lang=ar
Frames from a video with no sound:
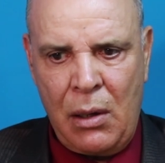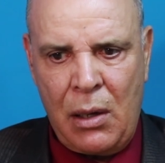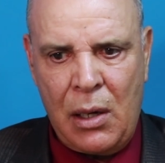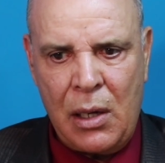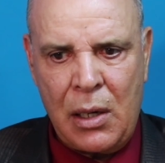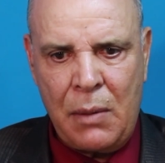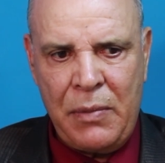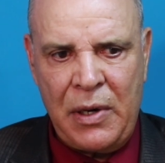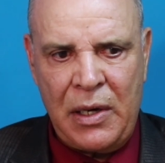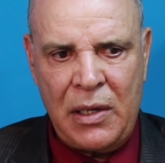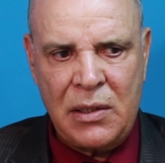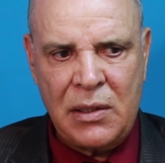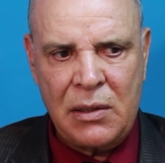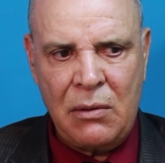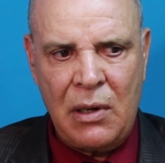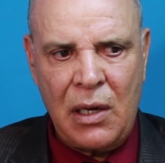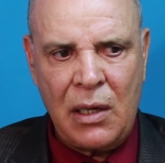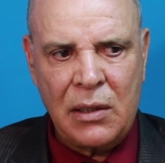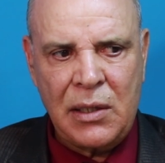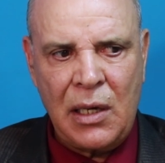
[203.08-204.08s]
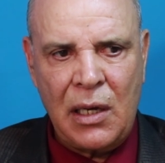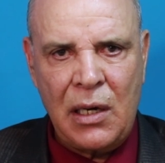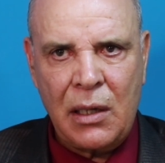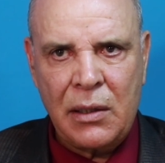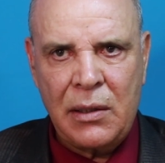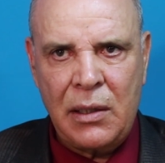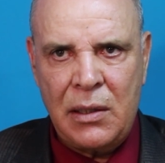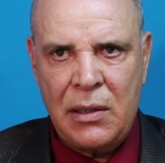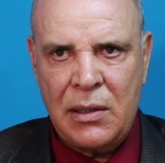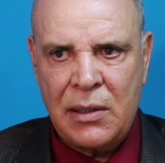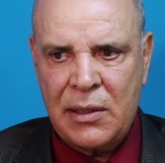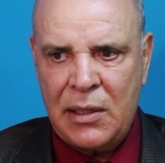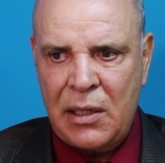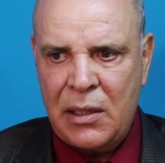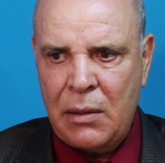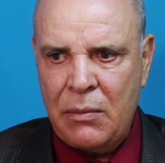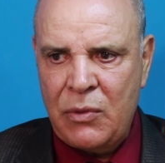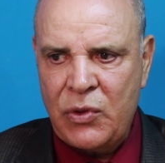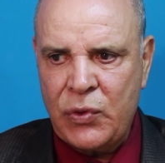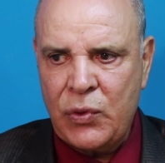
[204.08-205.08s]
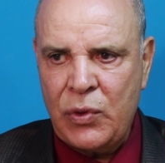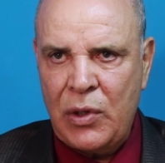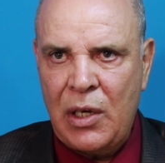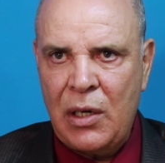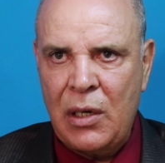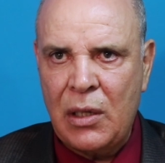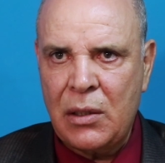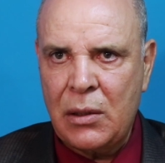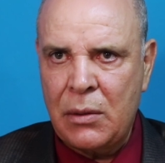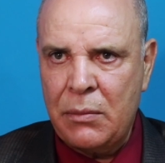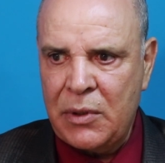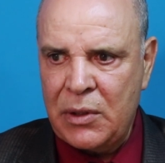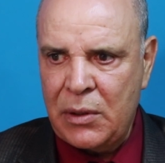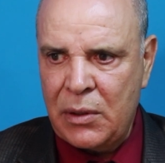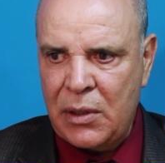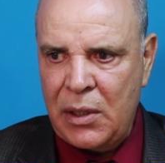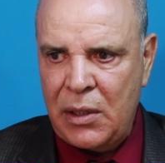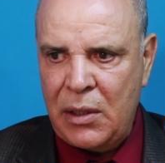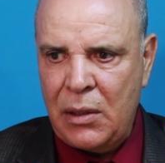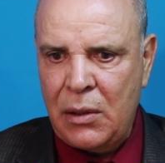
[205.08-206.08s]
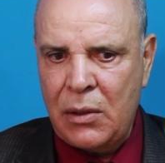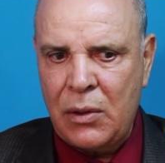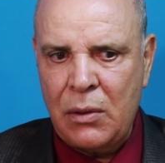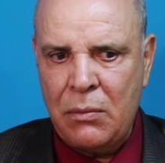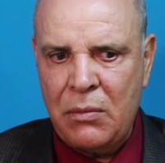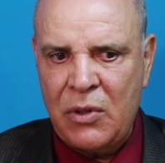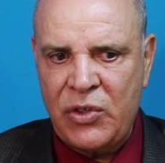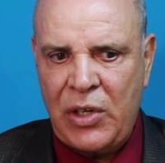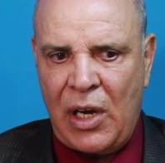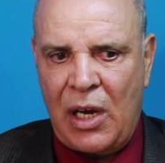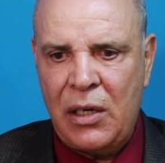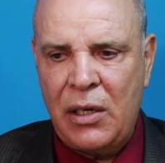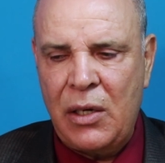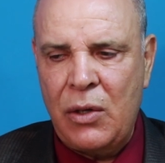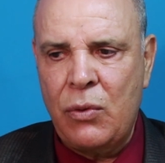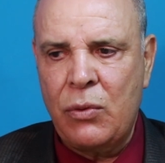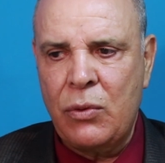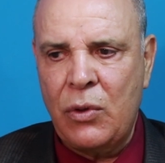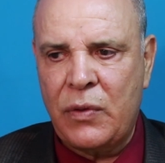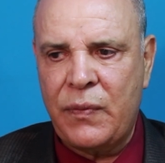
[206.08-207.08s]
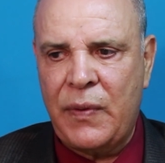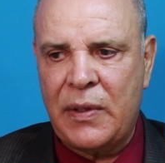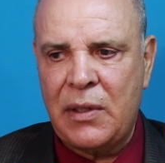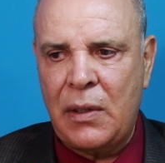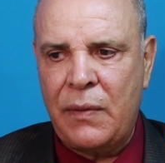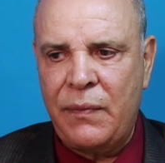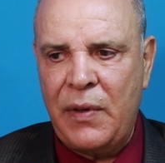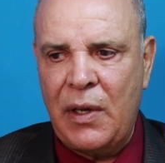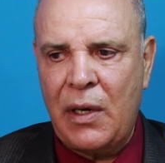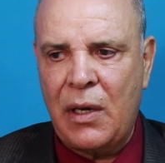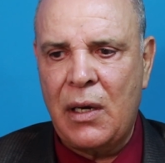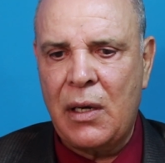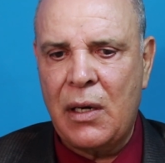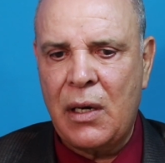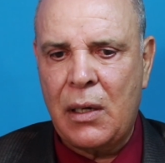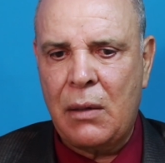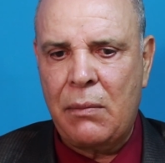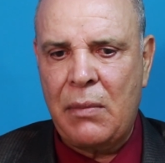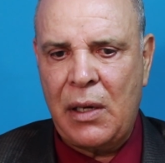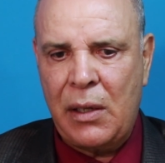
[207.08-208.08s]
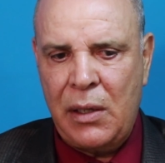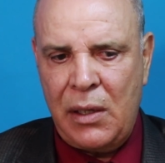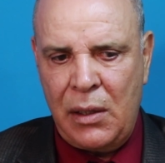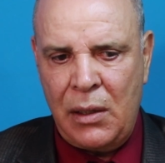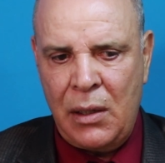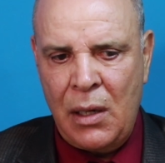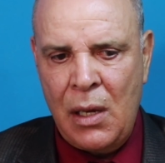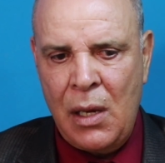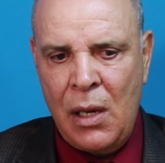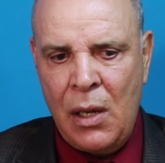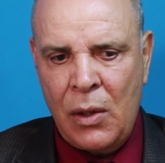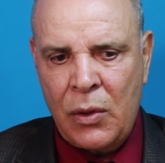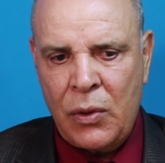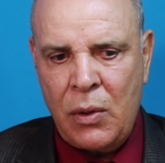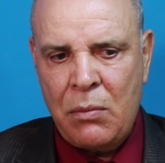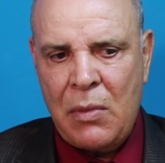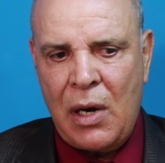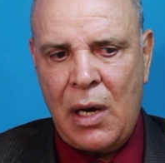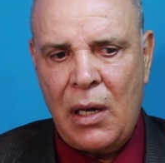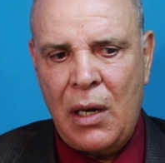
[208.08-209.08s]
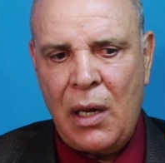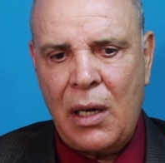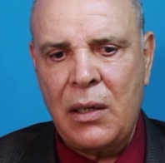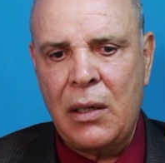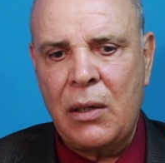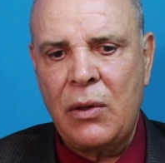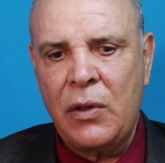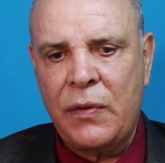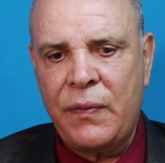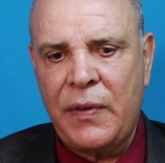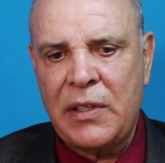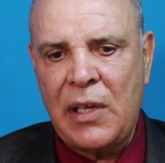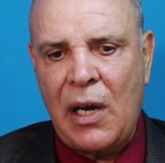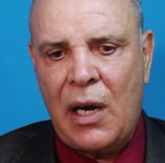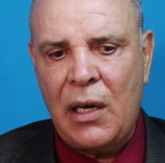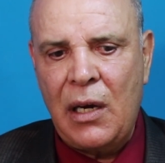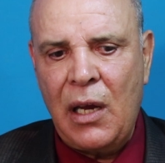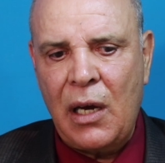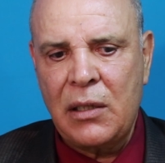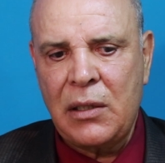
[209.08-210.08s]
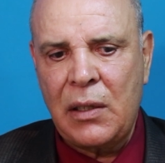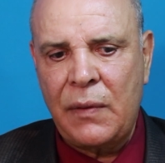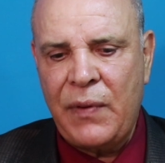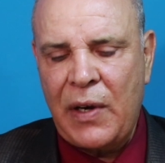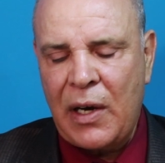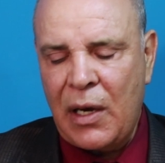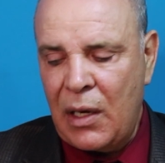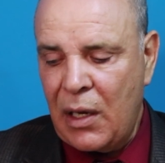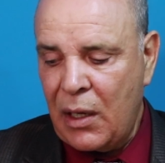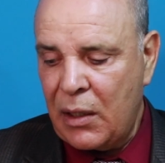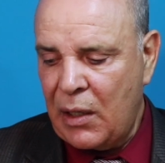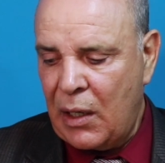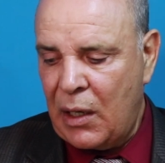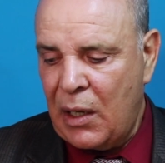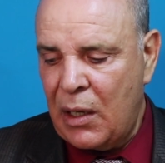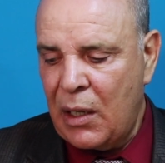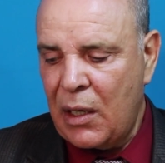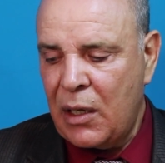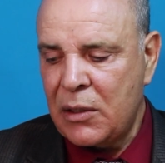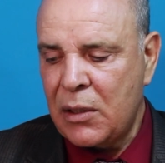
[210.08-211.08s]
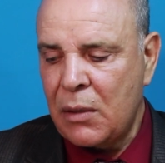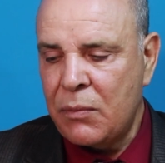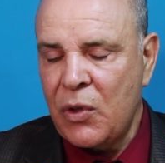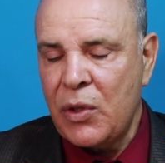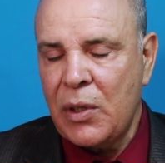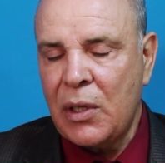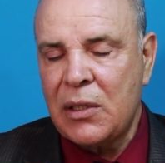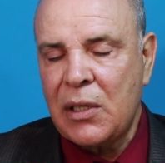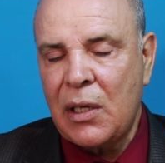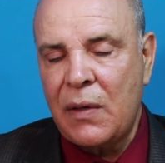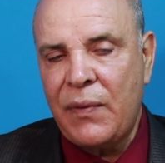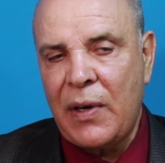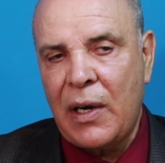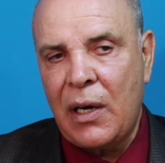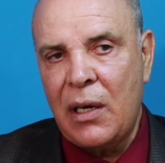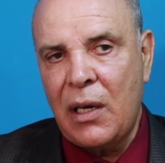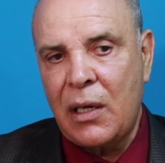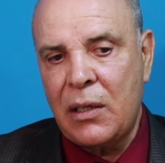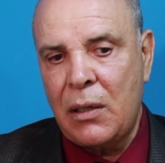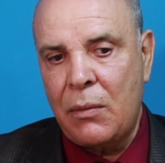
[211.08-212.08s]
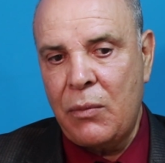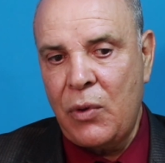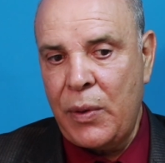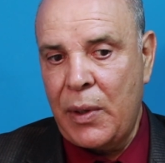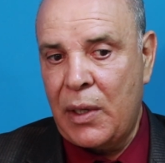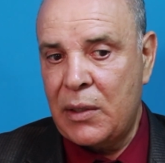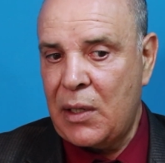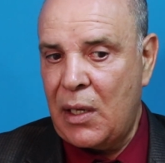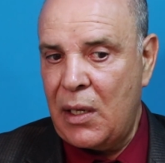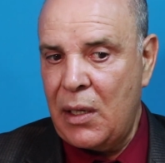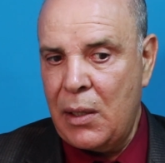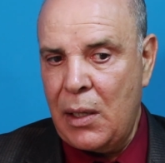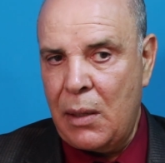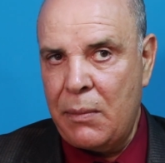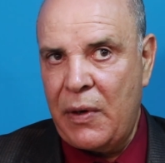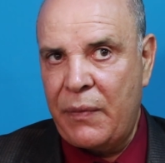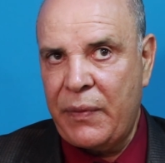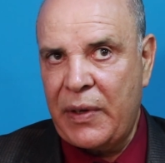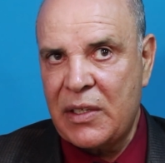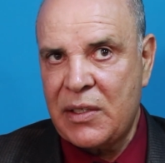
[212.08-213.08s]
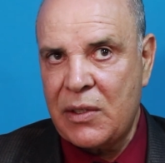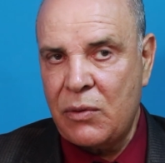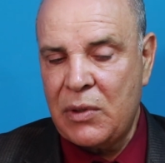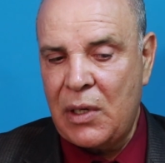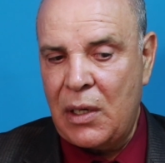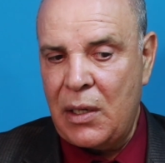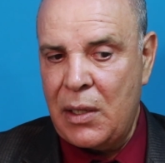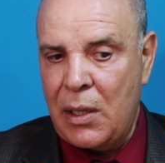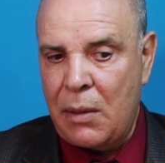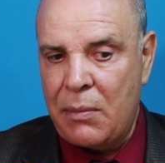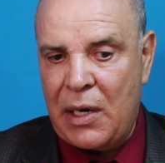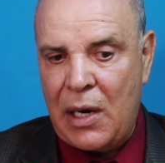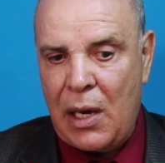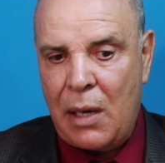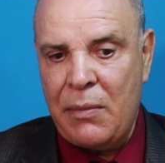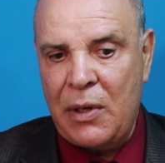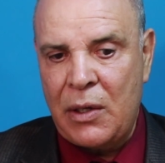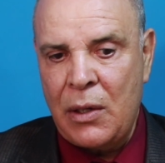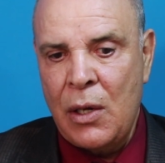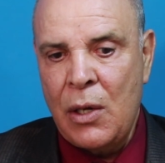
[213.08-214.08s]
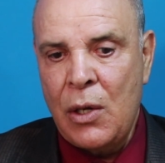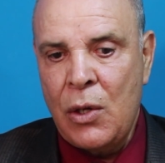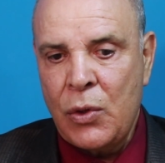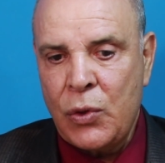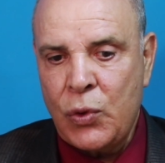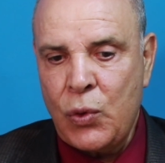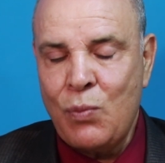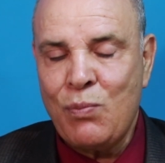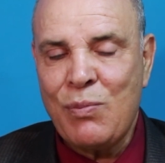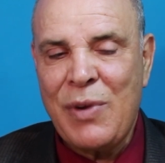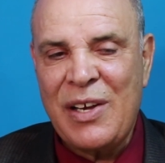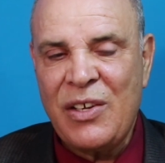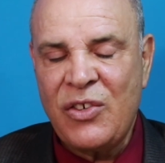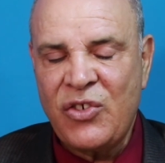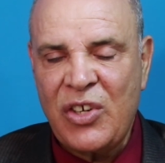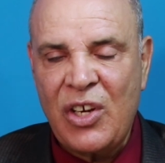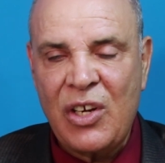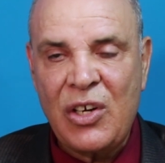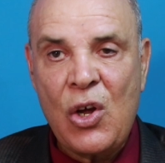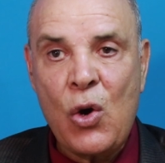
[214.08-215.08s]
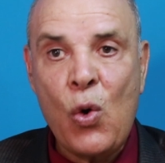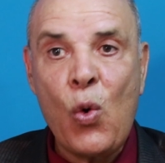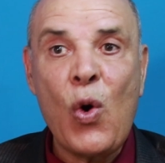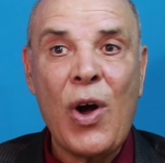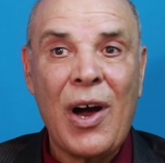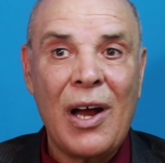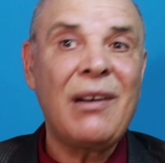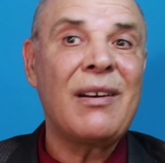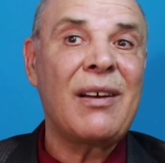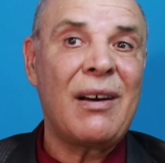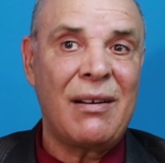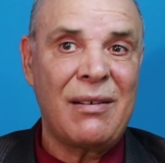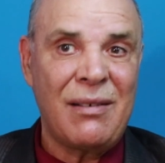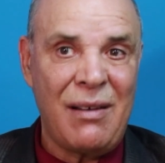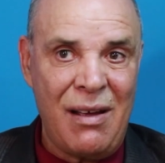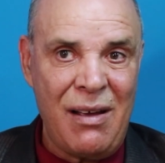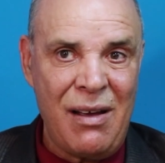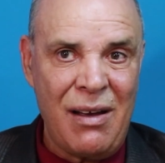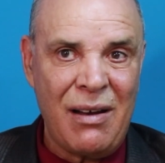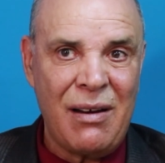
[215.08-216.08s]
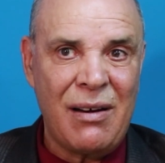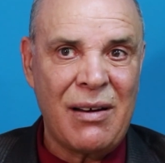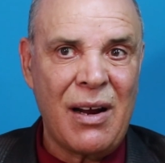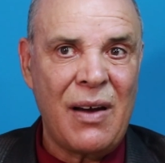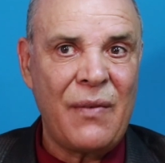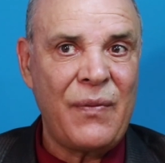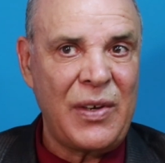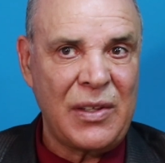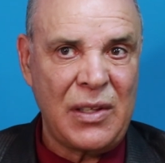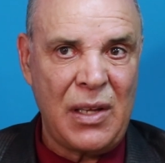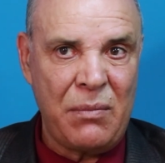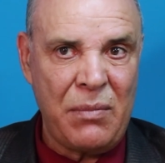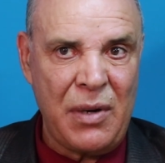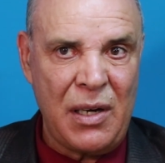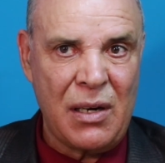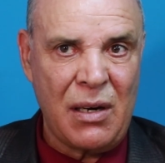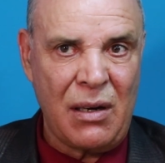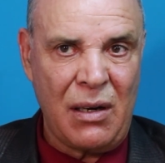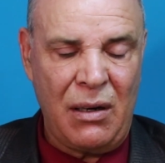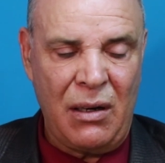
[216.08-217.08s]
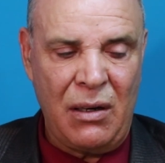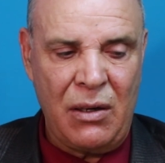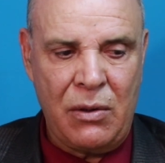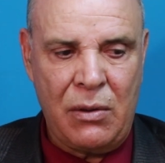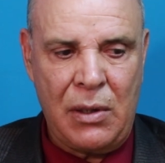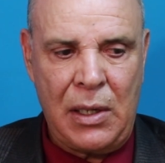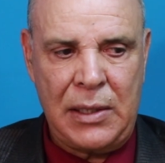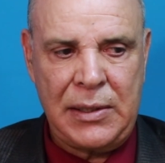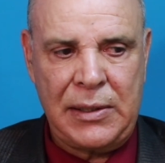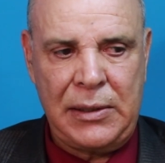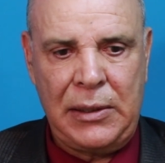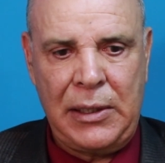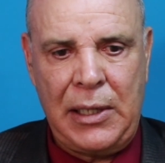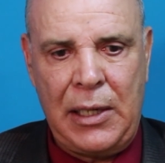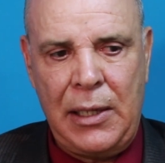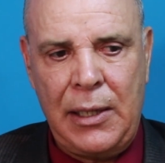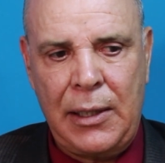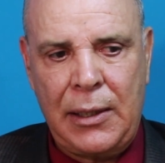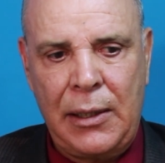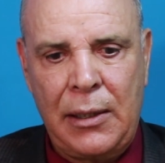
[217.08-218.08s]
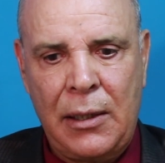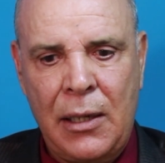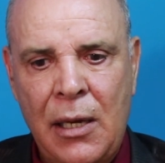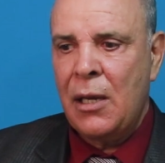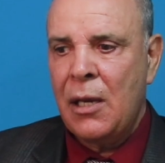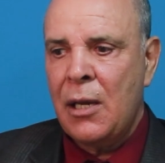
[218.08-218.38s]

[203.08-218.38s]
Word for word: قال رب العزة ولقد خلقنا الإنسان من سلالة من طين ثم جعلناه نطفة في قرار مكين ثم خلقنا النطفة علقة فخلقنا العلقة مضغة فخلقنا المضغة عظاما فكسونا العظام لحما ثم أنشأناه خلقا آخر فتبارك الله أحسن الخالقين